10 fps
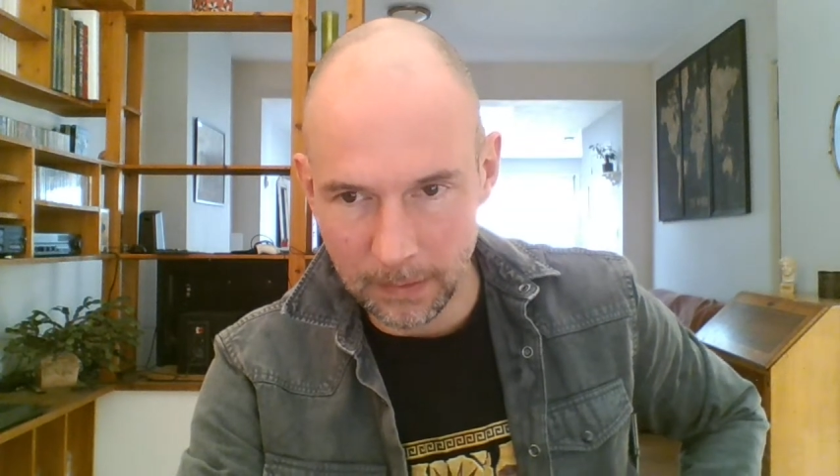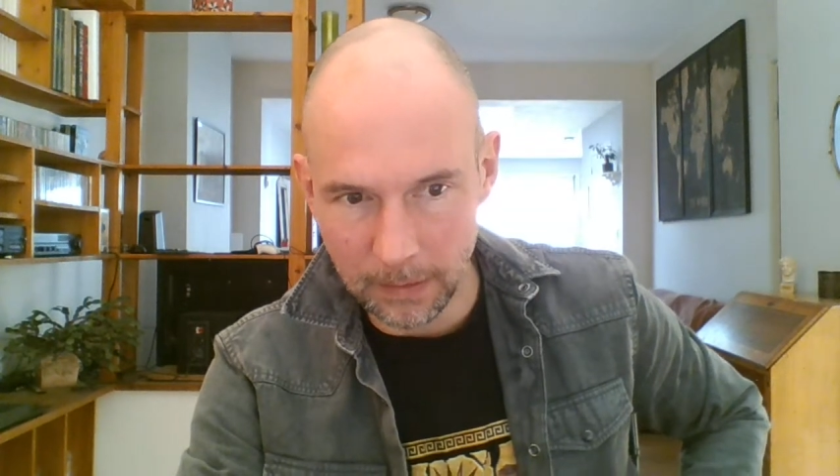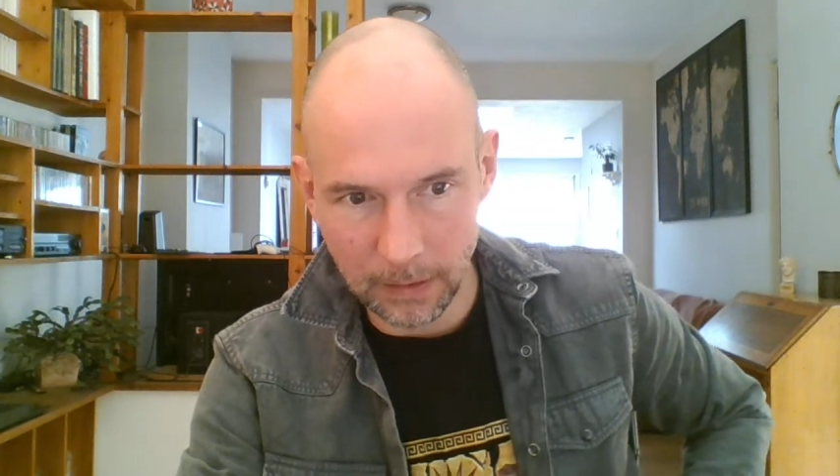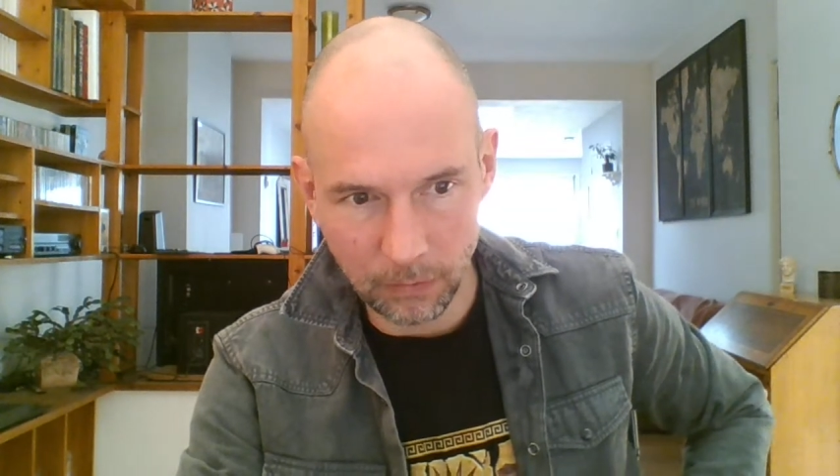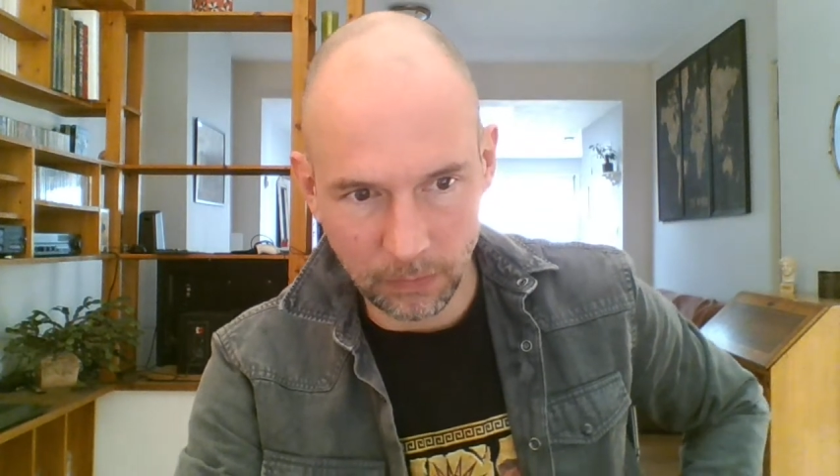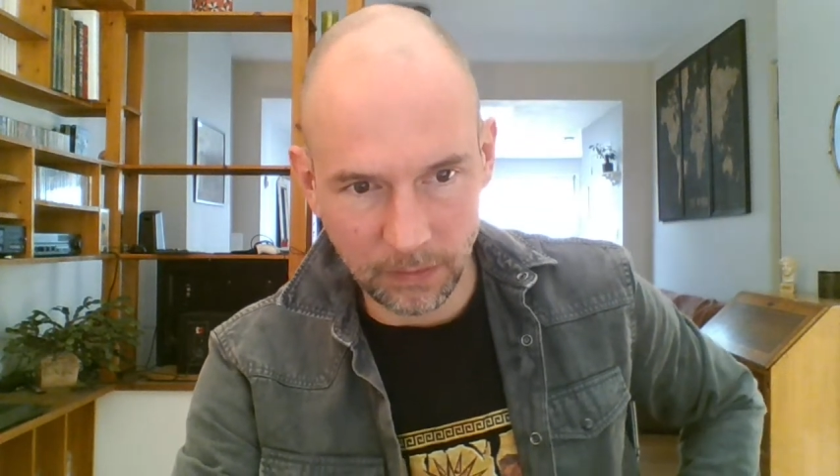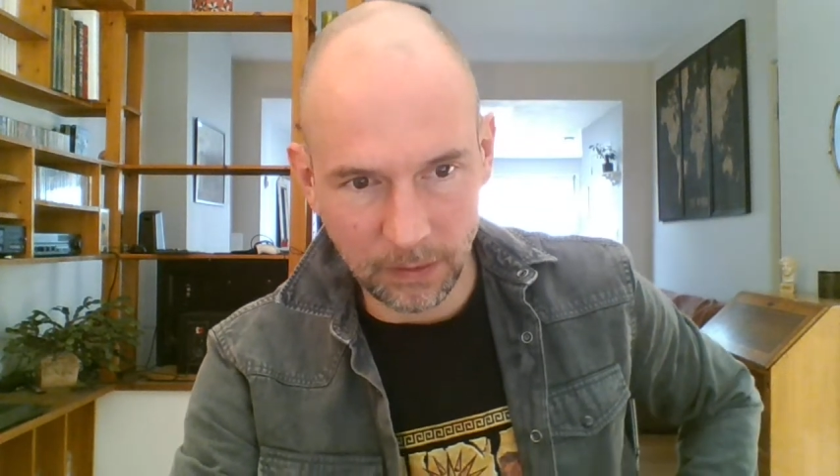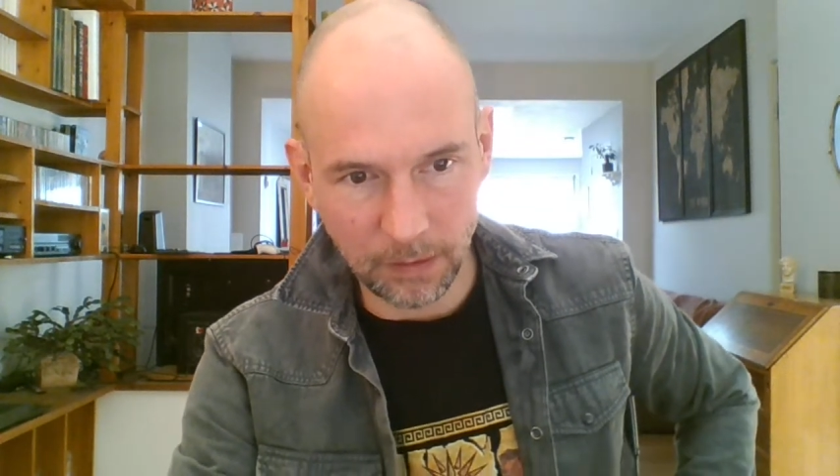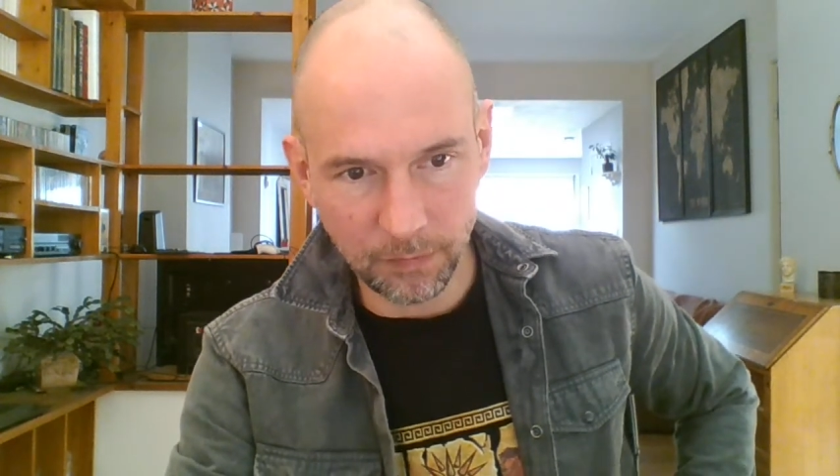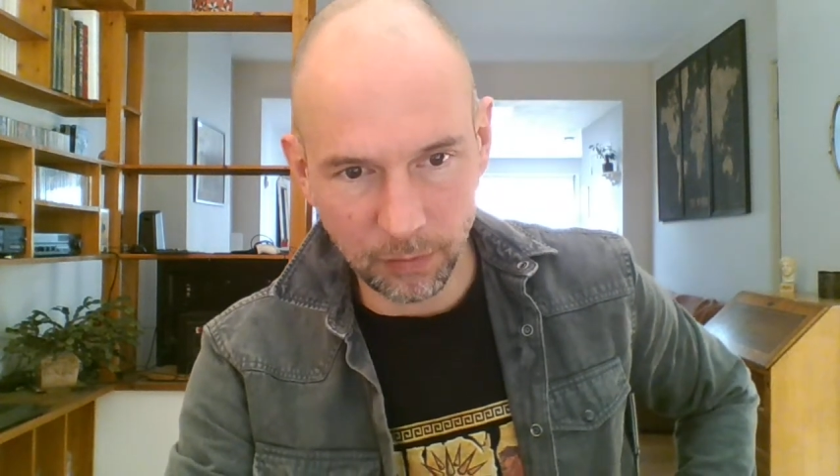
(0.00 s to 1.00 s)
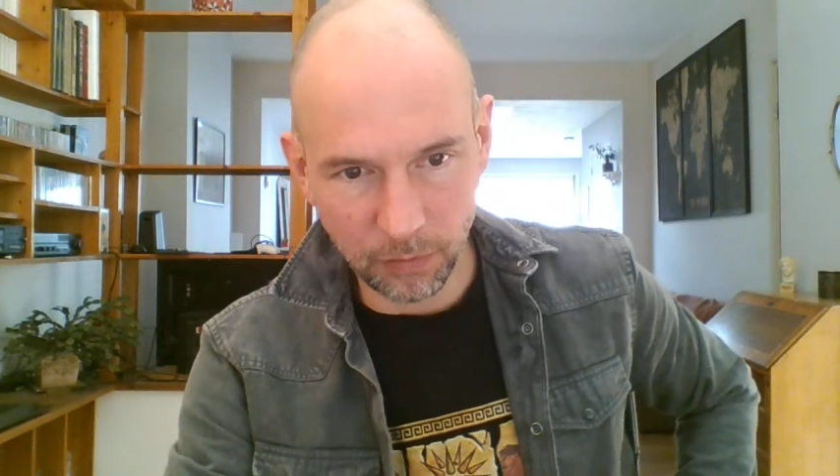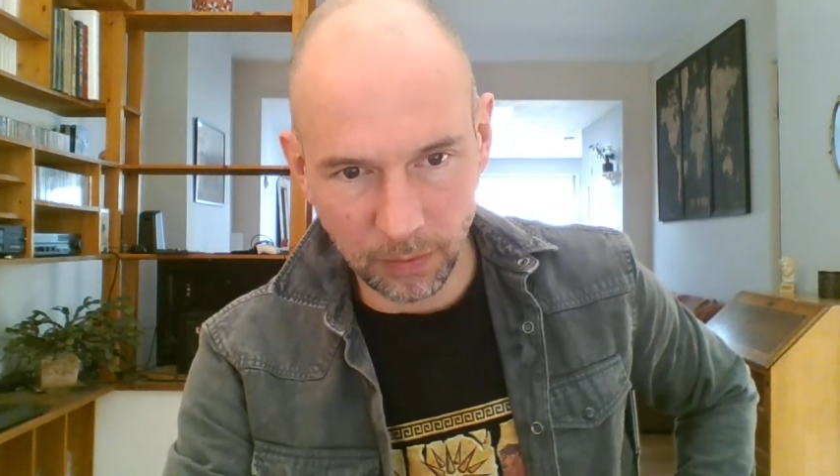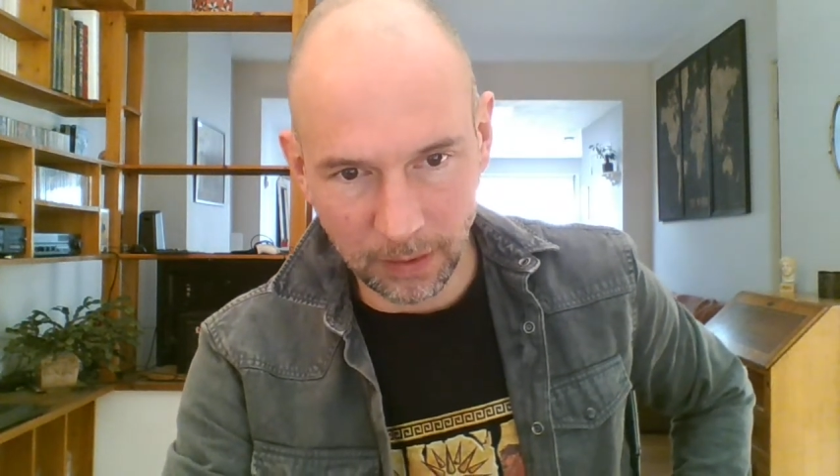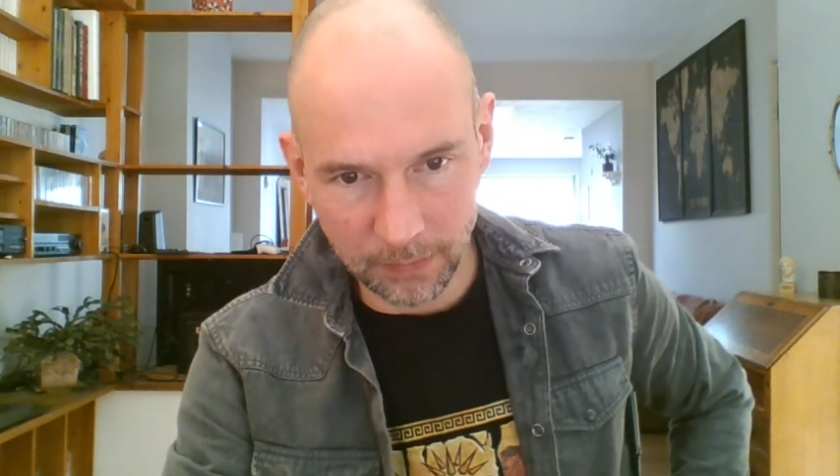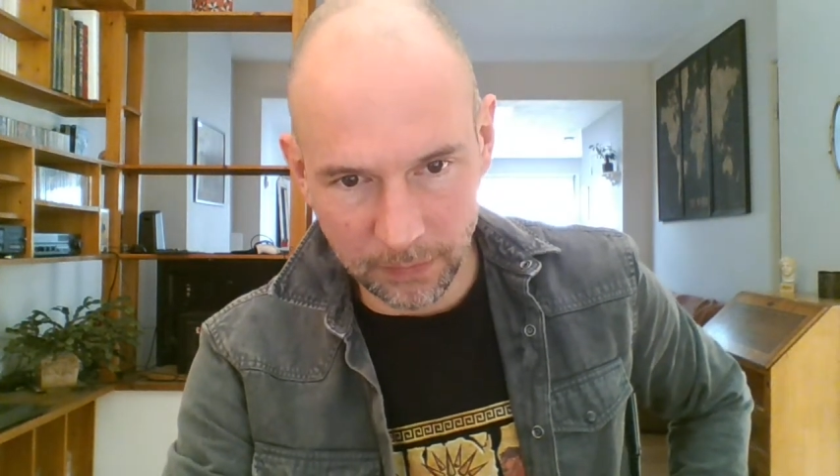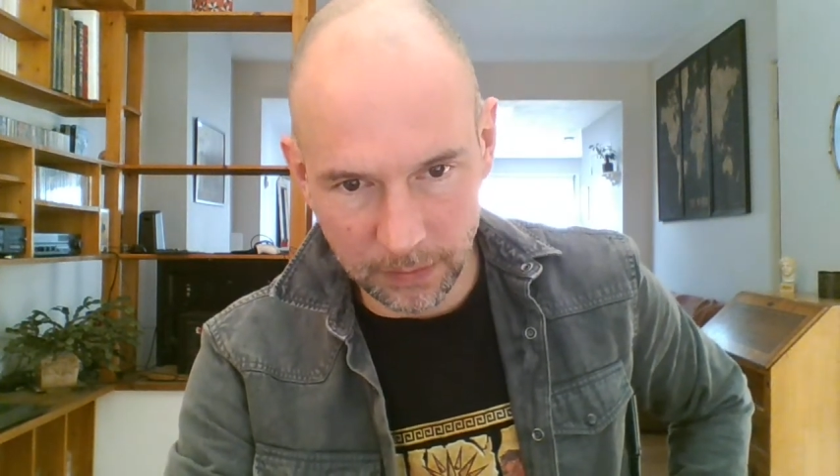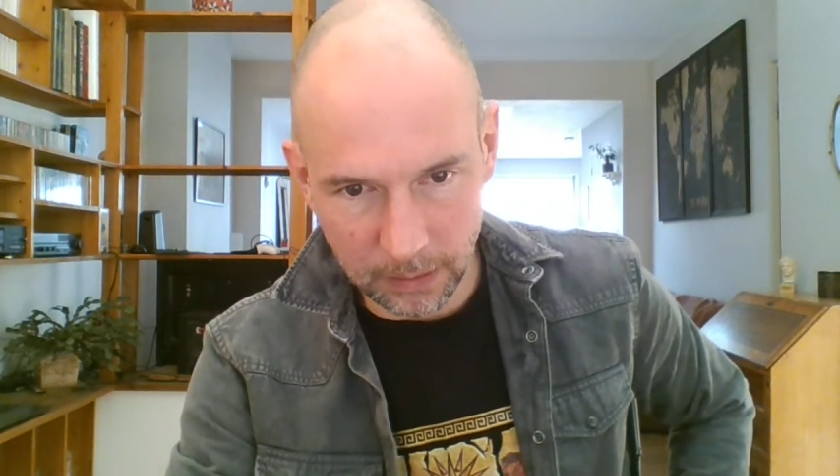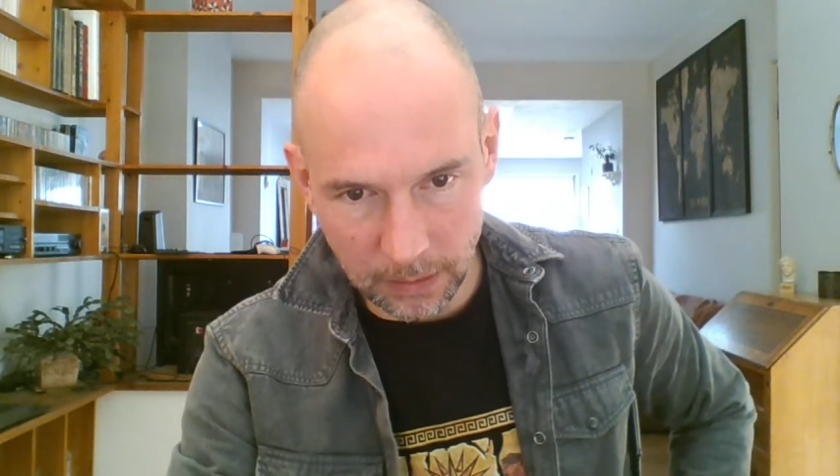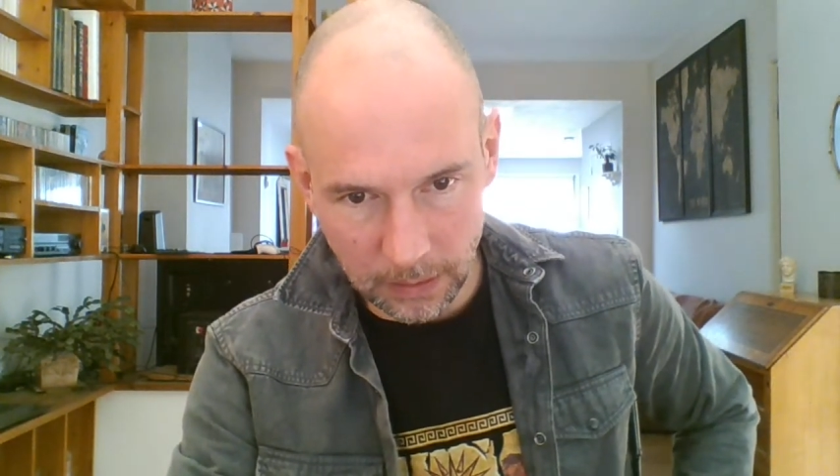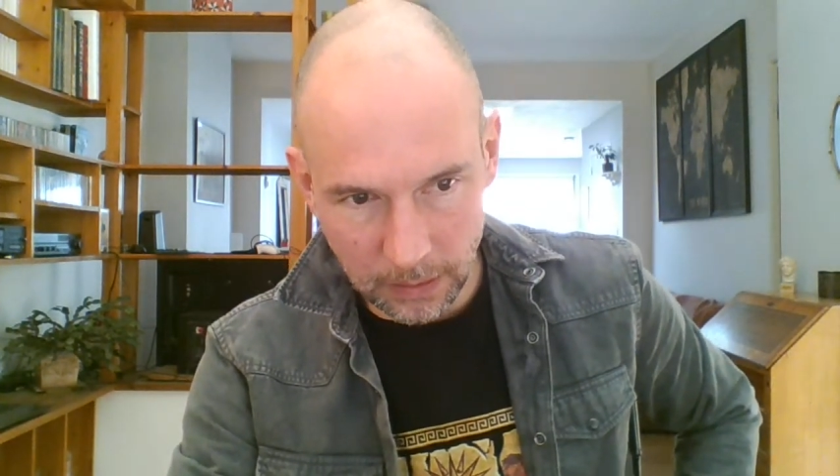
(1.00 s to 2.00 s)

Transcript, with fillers: étudié des photographies